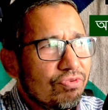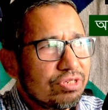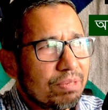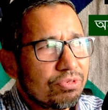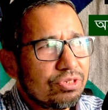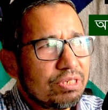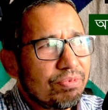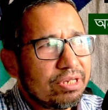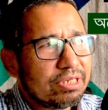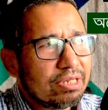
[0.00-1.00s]
অফকোর্স আমরা
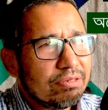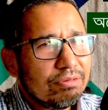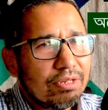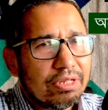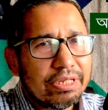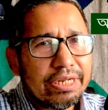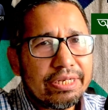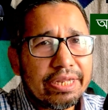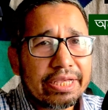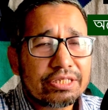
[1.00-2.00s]
যদি বলি যে
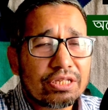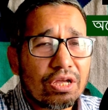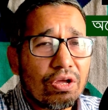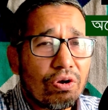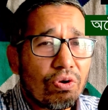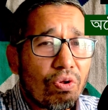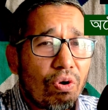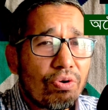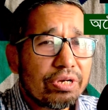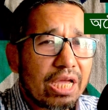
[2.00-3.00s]
ইট টেক্স
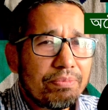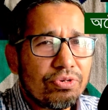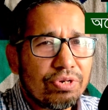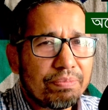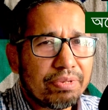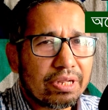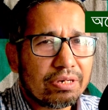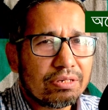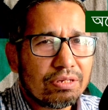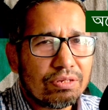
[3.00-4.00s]
লং টাইম টু
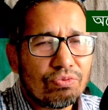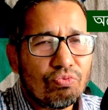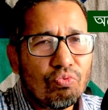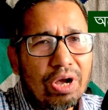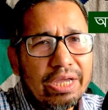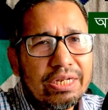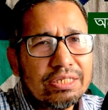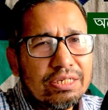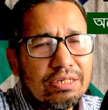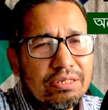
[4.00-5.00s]
রিপেয়ার ওয়াই
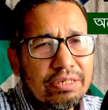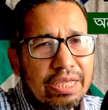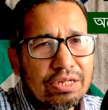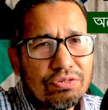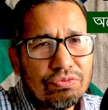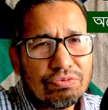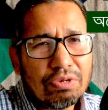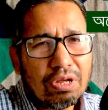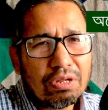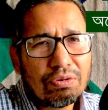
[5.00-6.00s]
ডাজ ইট টেক টু
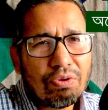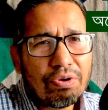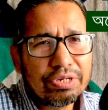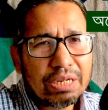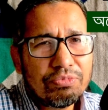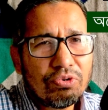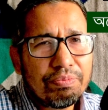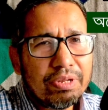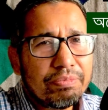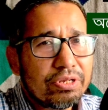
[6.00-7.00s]
লং টাইম
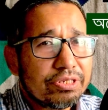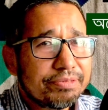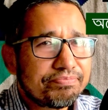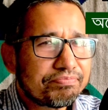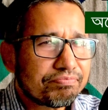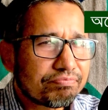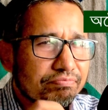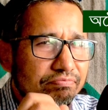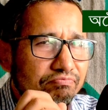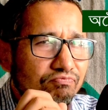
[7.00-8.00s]
টু রিপেয়ার বিকজ
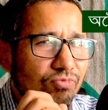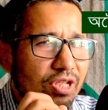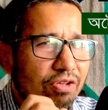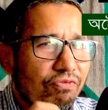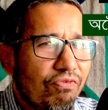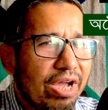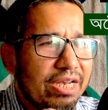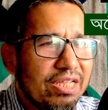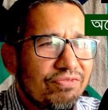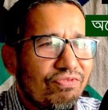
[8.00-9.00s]

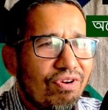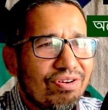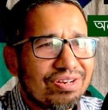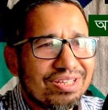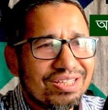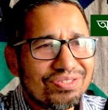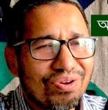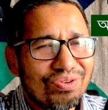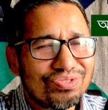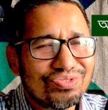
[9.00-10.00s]
ফাইন্ডিং ফল্ট
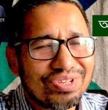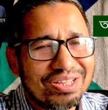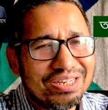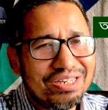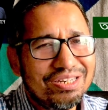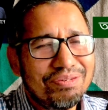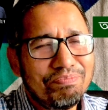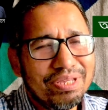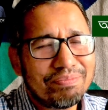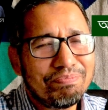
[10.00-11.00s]
ইজ অলসো এ
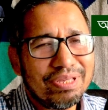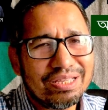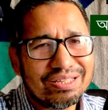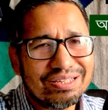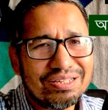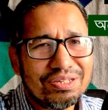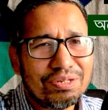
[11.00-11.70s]
বিগ বিগ